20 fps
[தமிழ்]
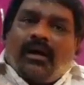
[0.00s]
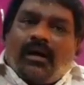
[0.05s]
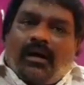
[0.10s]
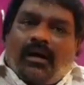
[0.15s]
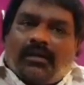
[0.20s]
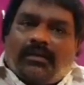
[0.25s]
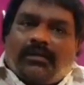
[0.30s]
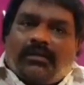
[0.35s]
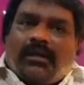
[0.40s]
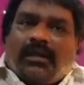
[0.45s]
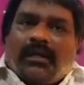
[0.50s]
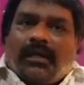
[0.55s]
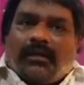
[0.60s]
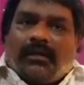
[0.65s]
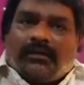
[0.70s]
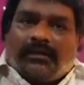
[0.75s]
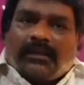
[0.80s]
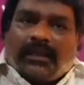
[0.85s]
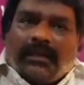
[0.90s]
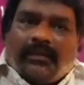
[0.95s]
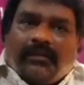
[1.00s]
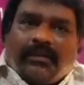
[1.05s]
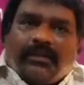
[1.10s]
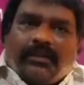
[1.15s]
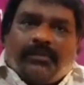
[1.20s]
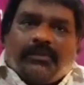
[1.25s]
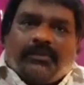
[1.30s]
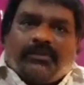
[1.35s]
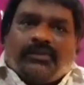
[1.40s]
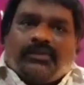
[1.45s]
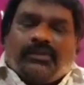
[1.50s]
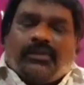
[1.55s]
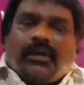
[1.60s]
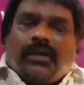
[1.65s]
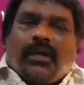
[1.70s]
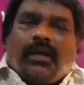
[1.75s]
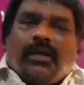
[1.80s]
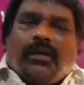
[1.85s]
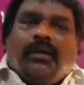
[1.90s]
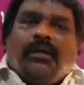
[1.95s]
ஆற்றில் தண்ணி வற்றி போச்சுன்னு
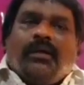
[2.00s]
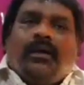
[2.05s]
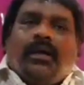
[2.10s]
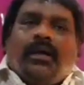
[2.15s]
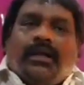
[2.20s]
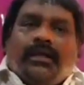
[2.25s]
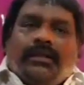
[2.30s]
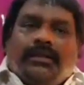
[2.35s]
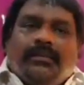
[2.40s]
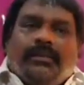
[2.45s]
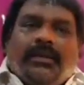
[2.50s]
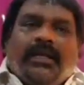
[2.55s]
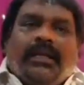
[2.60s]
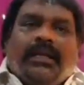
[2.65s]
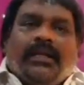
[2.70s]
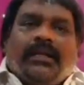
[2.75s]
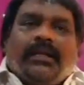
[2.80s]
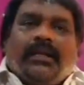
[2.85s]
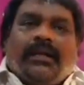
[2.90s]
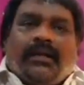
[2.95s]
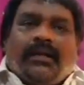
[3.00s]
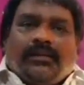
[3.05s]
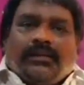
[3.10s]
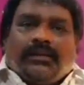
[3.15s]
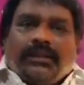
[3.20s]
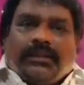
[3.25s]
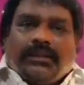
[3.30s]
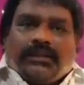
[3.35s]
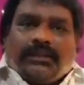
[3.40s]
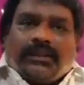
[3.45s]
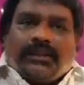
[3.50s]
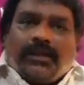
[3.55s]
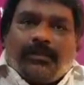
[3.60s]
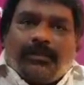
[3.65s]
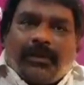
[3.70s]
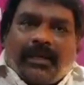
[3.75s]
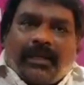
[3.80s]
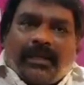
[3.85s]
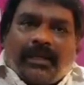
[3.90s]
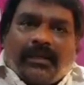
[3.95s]
சொன்னால் இந்த மாதிரி இடங்களில் வந்து இந்த
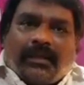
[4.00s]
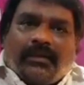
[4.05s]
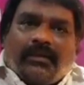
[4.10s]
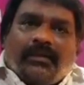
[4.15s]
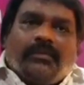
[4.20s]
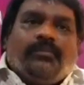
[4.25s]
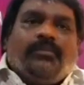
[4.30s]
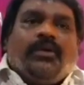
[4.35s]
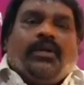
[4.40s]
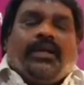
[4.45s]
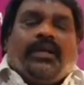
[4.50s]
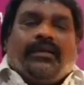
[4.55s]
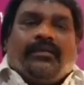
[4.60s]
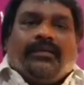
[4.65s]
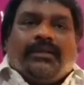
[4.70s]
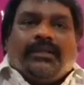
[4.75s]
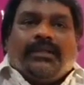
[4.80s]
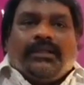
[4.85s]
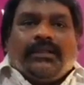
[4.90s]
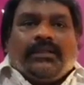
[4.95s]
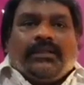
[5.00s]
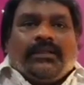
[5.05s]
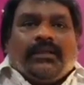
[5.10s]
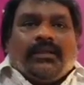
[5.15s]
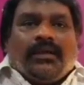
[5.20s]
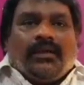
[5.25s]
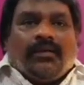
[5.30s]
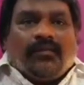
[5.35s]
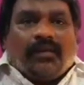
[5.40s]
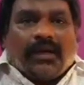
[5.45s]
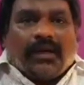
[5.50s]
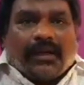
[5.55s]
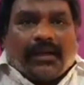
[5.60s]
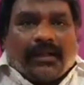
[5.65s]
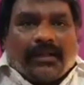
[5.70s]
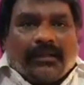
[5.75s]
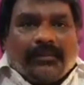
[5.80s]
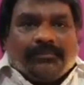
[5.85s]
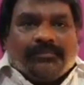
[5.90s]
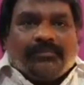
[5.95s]
செருப்படை மூலிகை வந்து
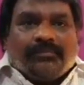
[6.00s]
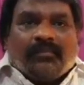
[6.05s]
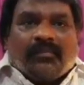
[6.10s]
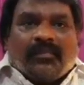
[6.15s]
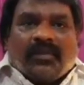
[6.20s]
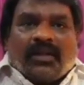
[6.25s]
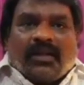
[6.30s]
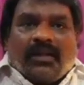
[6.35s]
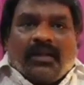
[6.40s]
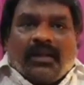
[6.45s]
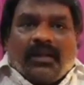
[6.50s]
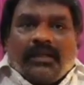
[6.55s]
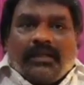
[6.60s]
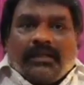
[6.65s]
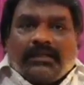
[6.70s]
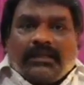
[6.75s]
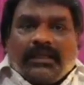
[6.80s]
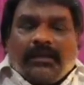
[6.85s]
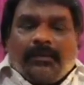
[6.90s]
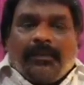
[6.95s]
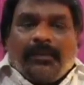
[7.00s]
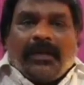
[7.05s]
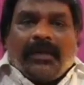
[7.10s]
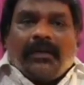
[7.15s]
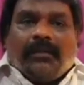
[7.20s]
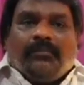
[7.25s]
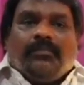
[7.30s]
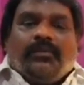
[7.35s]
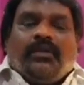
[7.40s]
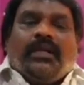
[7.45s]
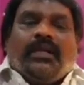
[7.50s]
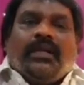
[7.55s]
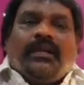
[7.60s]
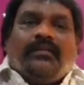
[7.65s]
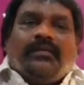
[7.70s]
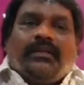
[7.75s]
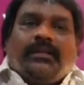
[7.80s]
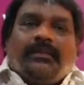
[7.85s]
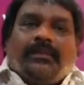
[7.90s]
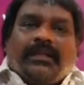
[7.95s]
வளருது இந்த செருப்படை மூலிகை
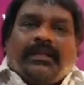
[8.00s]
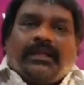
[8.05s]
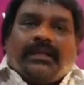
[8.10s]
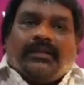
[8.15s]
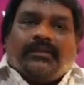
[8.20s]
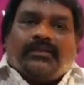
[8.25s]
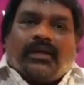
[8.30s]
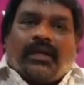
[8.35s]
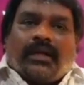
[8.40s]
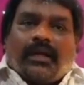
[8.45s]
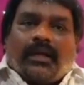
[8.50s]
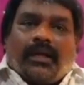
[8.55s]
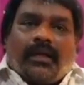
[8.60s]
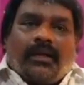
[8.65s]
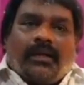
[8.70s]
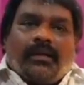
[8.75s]
வந்து பார்த்திங்கன்னு சொன்னாக்கா